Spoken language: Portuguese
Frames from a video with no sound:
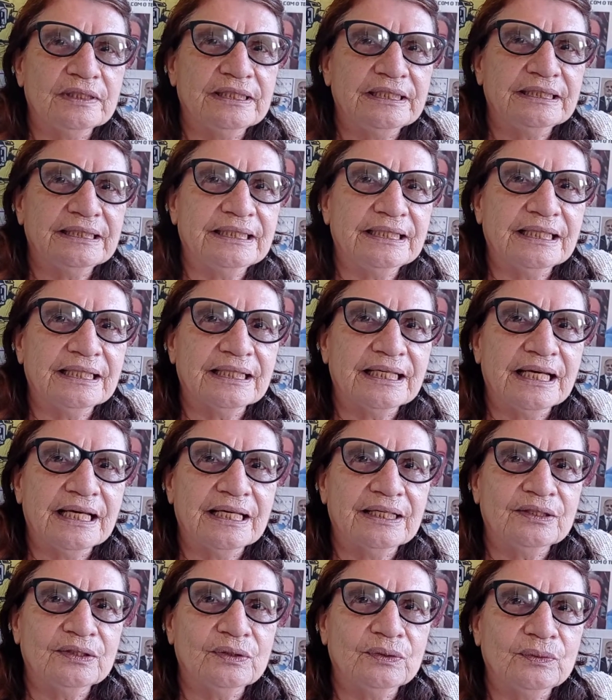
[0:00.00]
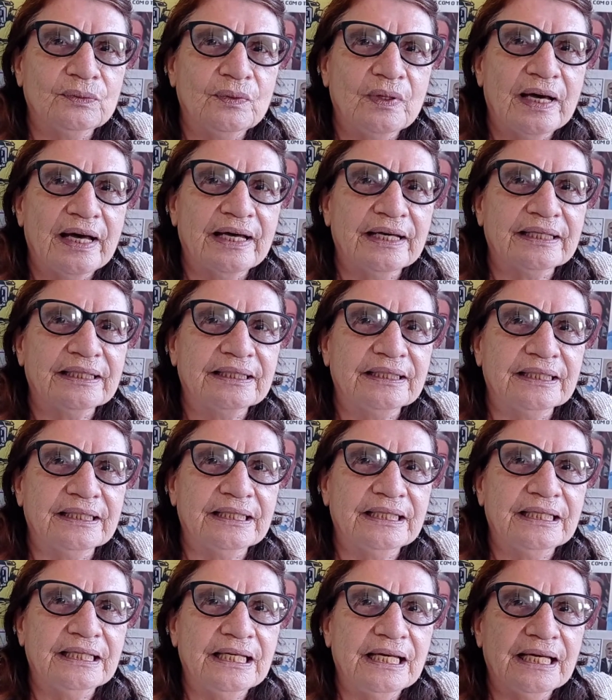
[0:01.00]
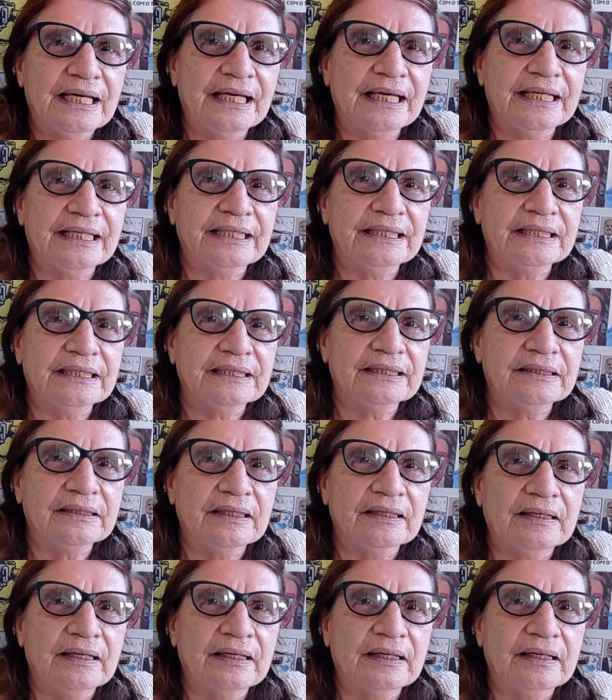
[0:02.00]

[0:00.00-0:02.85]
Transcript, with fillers: literário aqui em